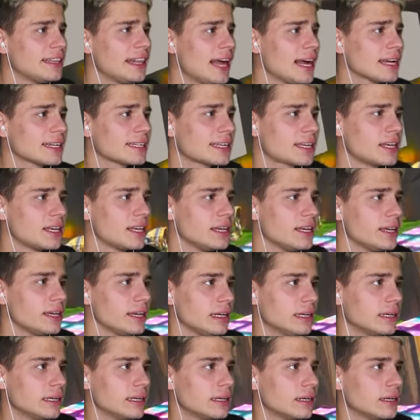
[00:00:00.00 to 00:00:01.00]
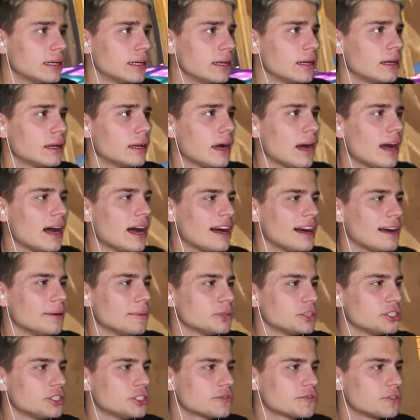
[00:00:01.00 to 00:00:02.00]
Unlucky. Unlucky. A
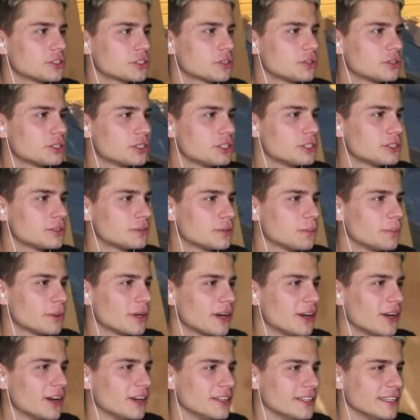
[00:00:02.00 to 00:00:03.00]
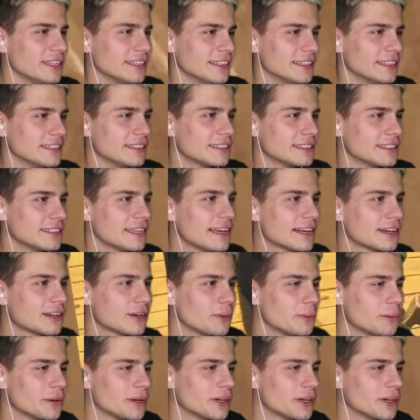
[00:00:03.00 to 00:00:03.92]
musisz Mam wyrzucić wyrzucić broń. broń. Jaką